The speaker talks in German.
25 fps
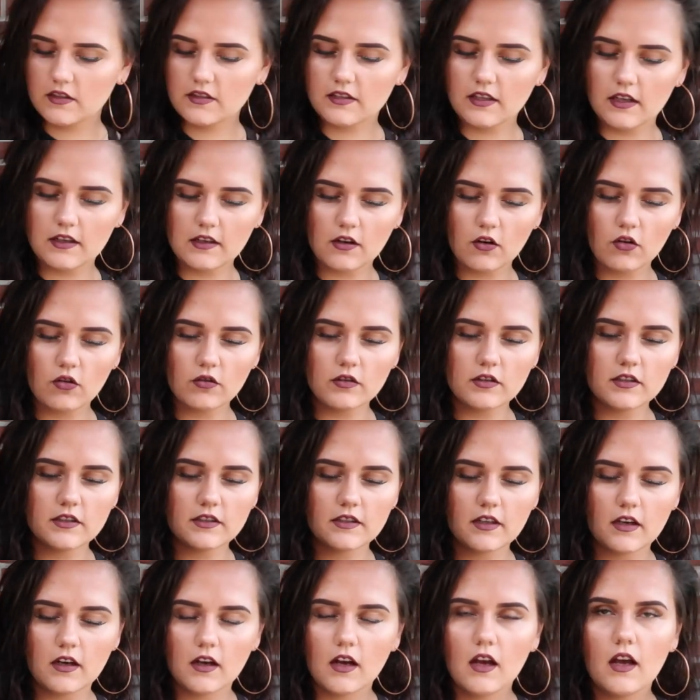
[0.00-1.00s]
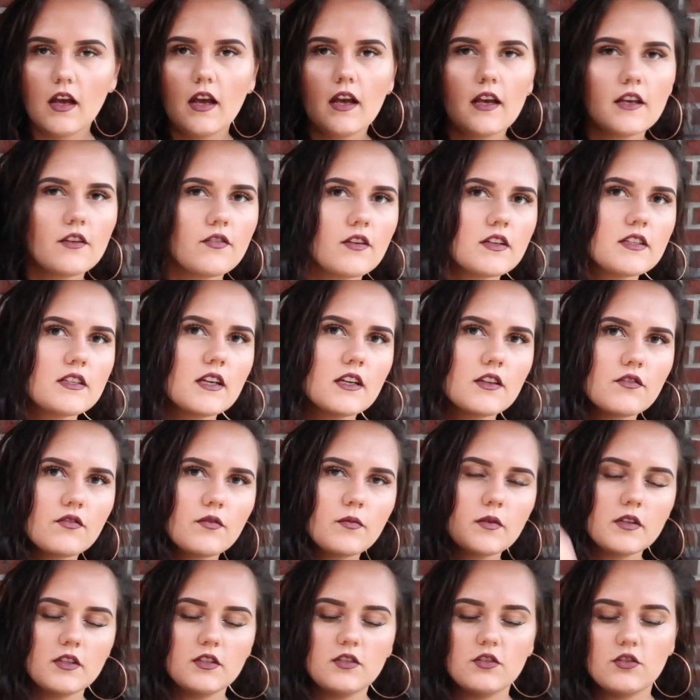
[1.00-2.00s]
Ist halt auch in dieser, ich weiß gar nicht, wie
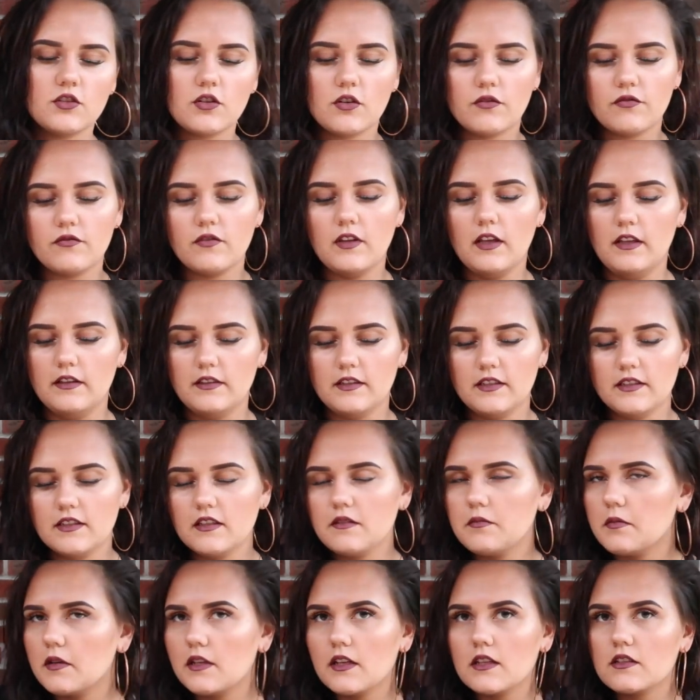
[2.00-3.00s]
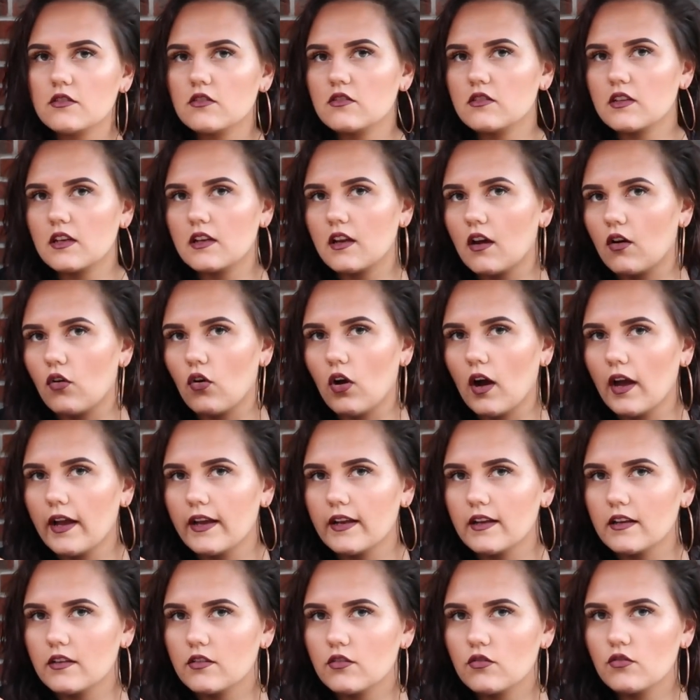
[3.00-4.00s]
man diese Schrift nennt. Die sieht man ja zurzeit auch
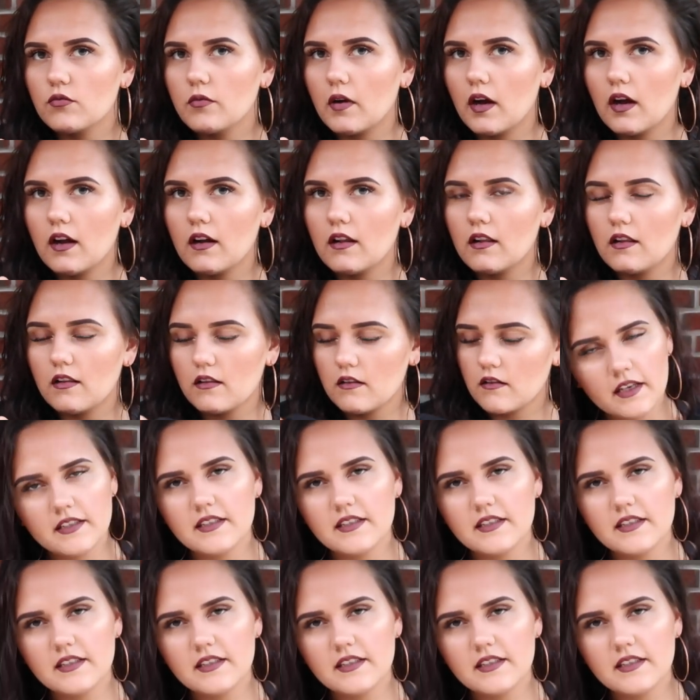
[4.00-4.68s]
eigentlich überall.